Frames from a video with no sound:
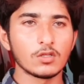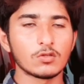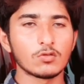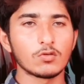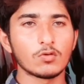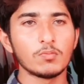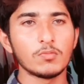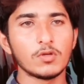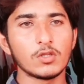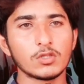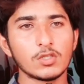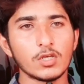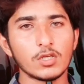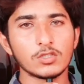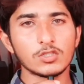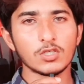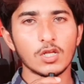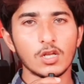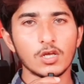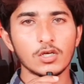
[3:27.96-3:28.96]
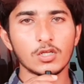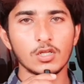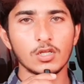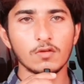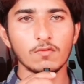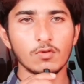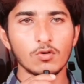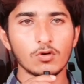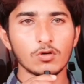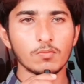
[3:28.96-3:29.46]
तो मिलते हैं इंशाल्लाह
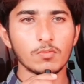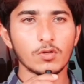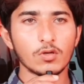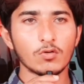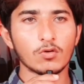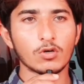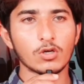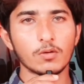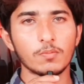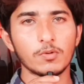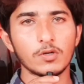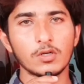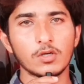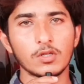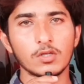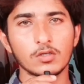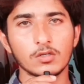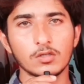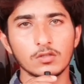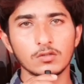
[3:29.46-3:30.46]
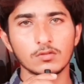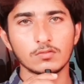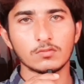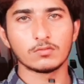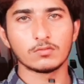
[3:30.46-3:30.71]
अगले ब्लॉग में ओके ठीक है